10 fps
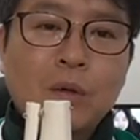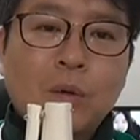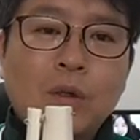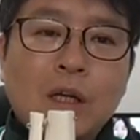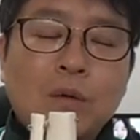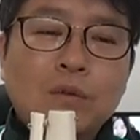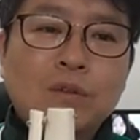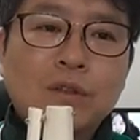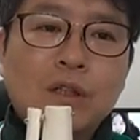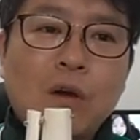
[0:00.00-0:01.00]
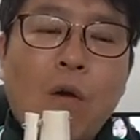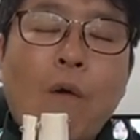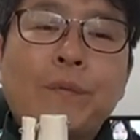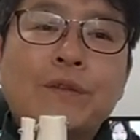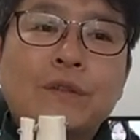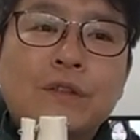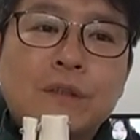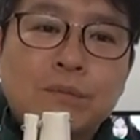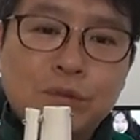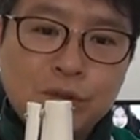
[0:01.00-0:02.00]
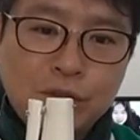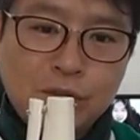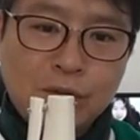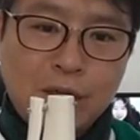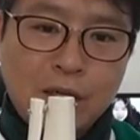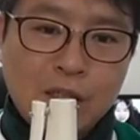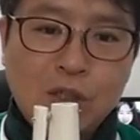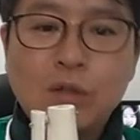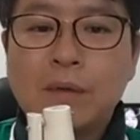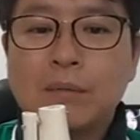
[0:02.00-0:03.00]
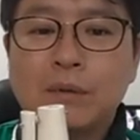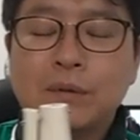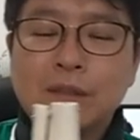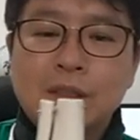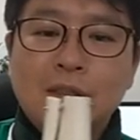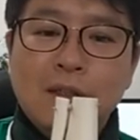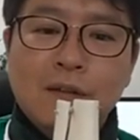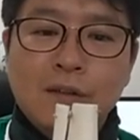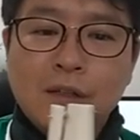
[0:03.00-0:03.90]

골다공증이 없으신 분들과 치료 방법이 틀려요.